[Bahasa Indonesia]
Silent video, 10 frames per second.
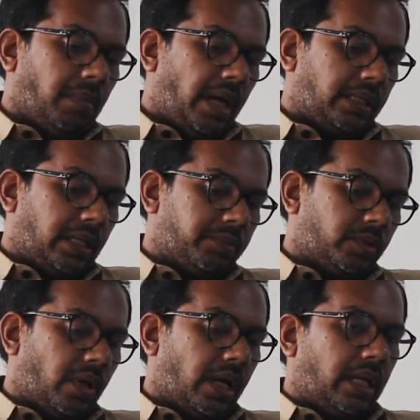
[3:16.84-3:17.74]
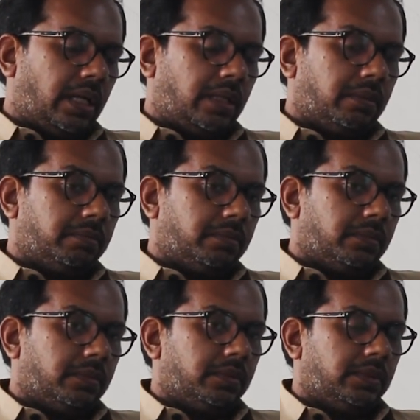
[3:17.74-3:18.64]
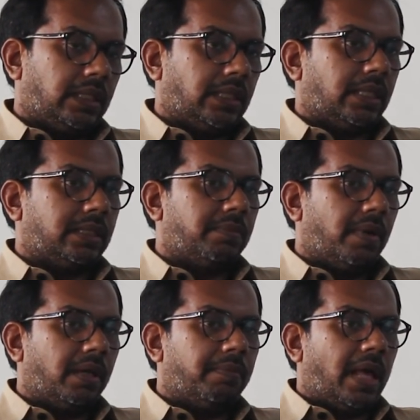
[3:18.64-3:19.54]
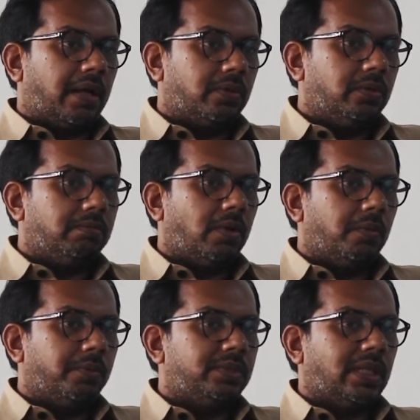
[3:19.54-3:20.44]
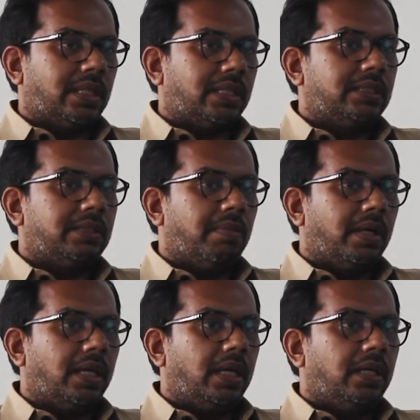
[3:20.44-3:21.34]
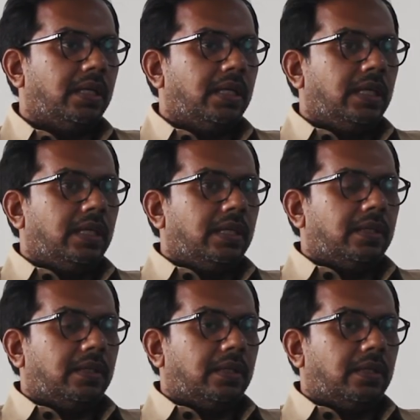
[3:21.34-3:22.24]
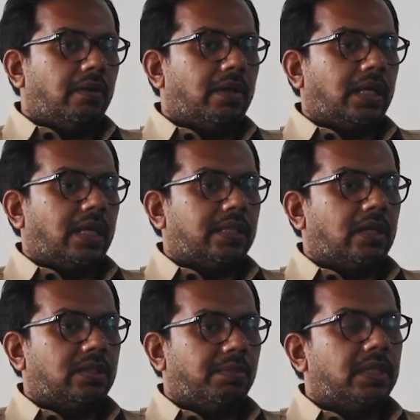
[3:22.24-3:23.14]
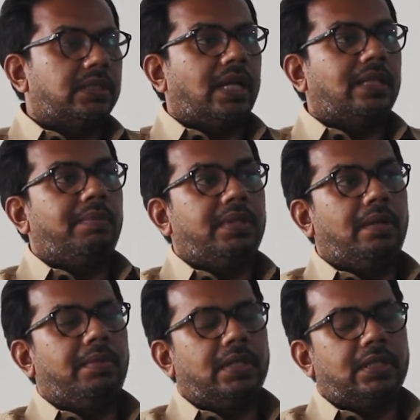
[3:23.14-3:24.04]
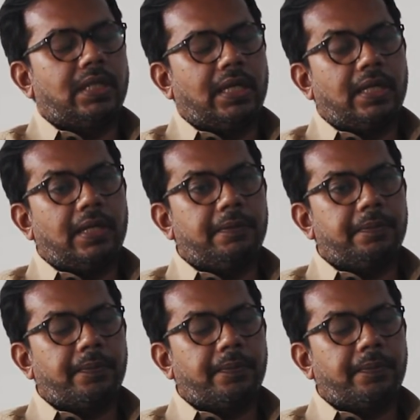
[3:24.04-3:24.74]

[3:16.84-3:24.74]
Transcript: Baik dalam soal catatan sebagai pelaku maupun catatan sebagai uh, orang yang seharusnya menyelesaikan tapi tidak menyelesaikan.